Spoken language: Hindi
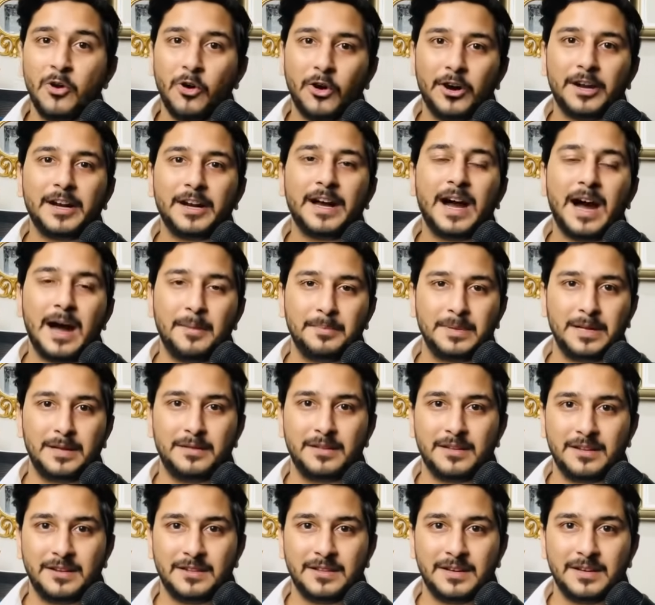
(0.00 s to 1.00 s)
और आप ये
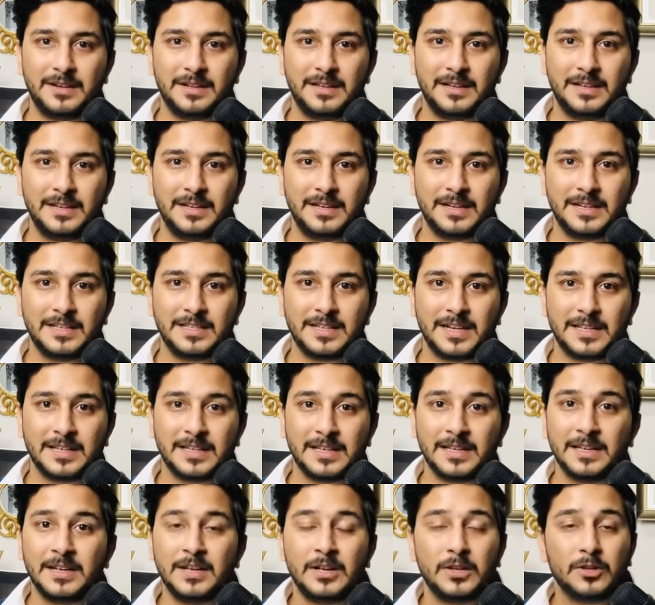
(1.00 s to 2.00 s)
स्किल सेट सीखना चाहते
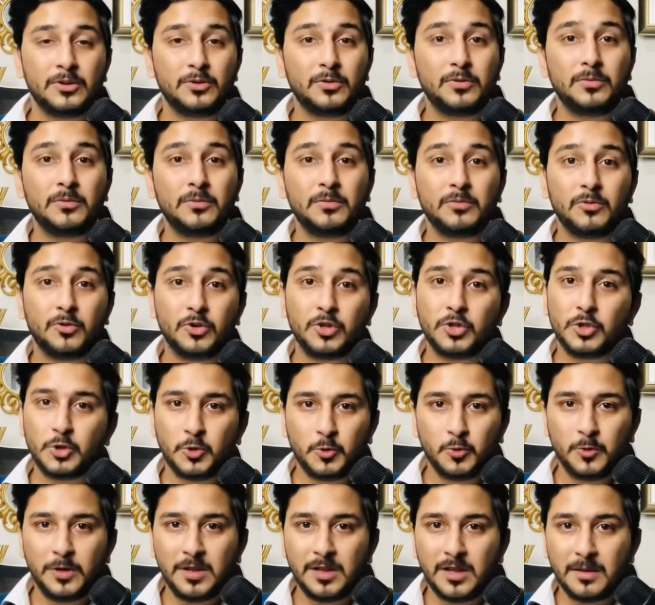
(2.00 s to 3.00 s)
हैं तो कुछ
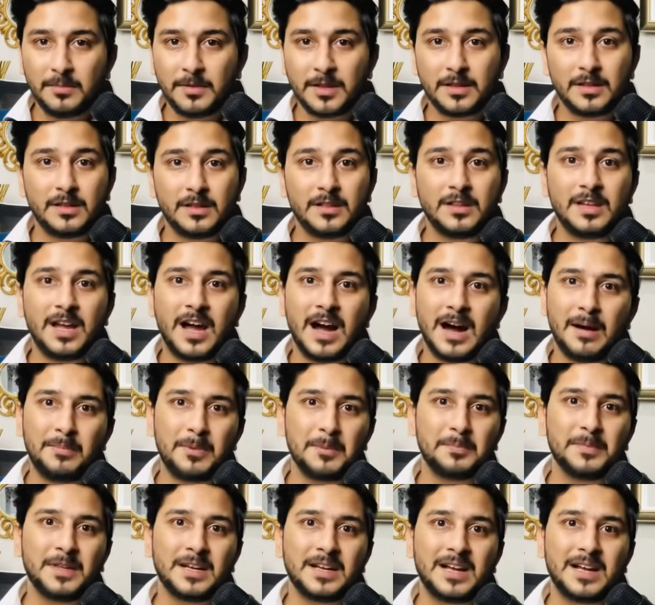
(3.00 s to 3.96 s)
टूल्स की मदद से आप अपना